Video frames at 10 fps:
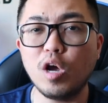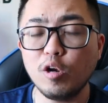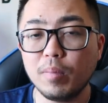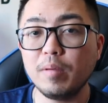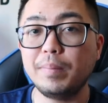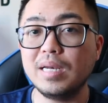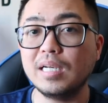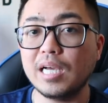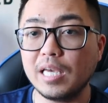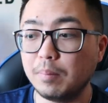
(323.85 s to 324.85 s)
ano ba yung
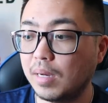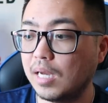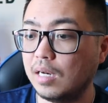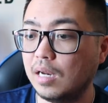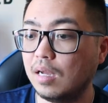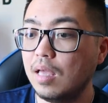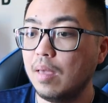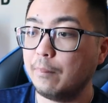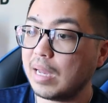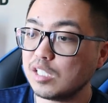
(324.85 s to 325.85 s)
pinagkaibahan
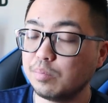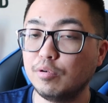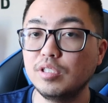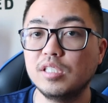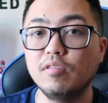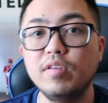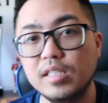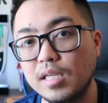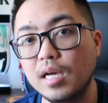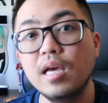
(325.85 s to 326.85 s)
ng passport sa
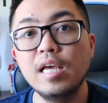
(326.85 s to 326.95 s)
visa?